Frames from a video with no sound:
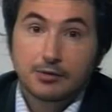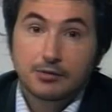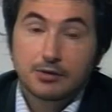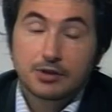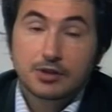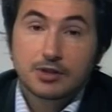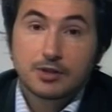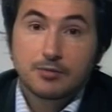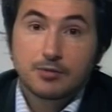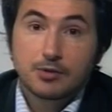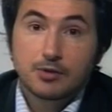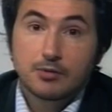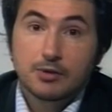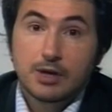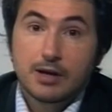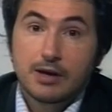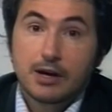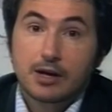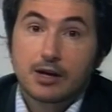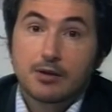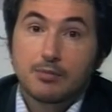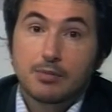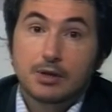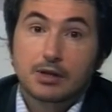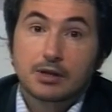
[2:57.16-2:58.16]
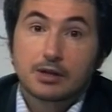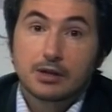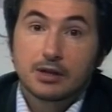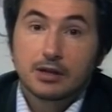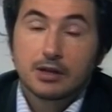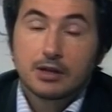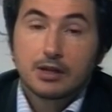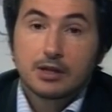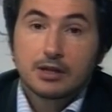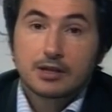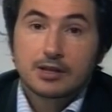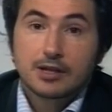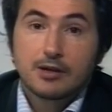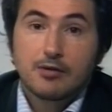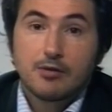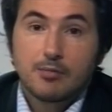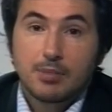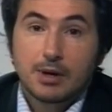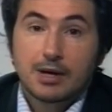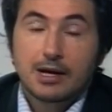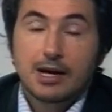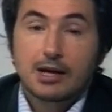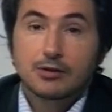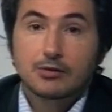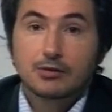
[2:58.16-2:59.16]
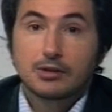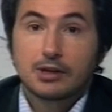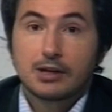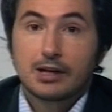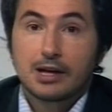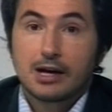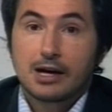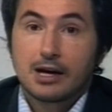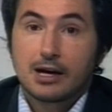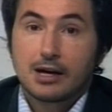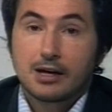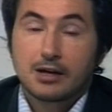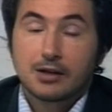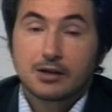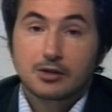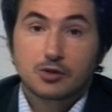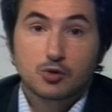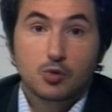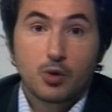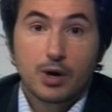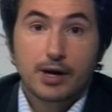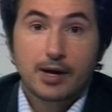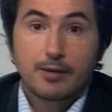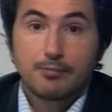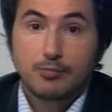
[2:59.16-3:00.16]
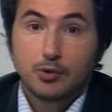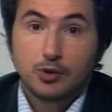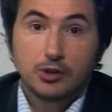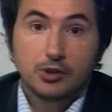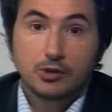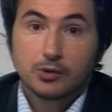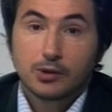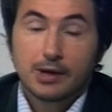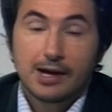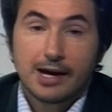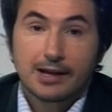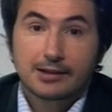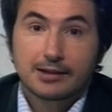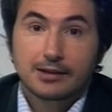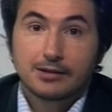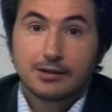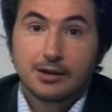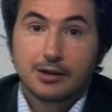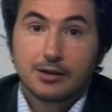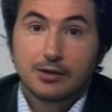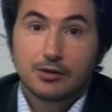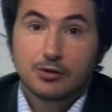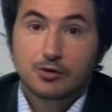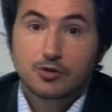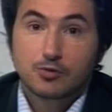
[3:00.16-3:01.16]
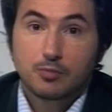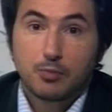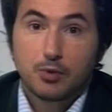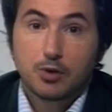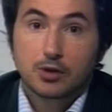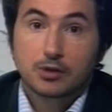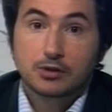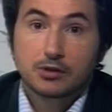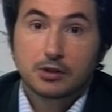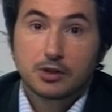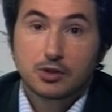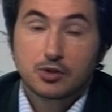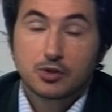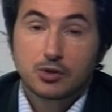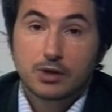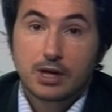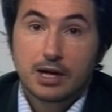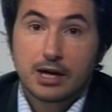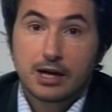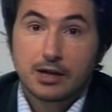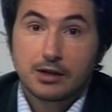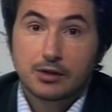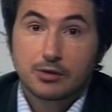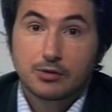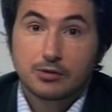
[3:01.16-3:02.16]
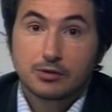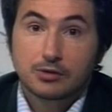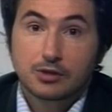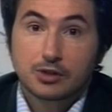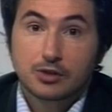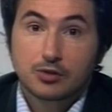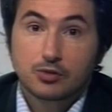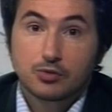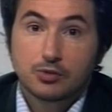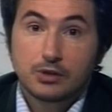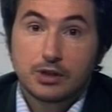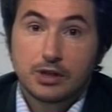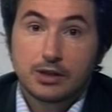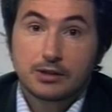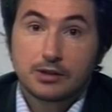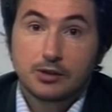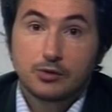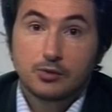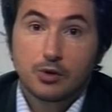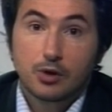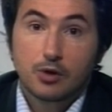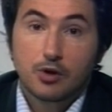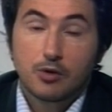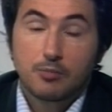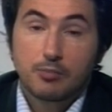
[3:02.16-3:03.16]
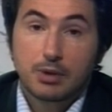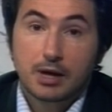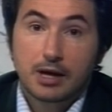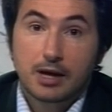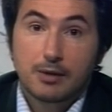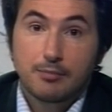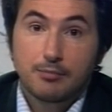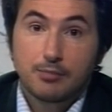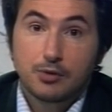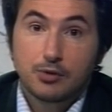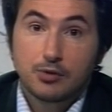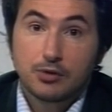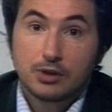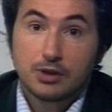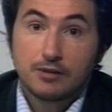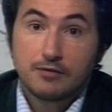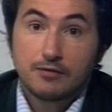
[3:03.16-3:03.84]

questi problemi anche perché stiamo parlando della squadra più titolata dello sport regionale con tre scudetti, due coppe campioni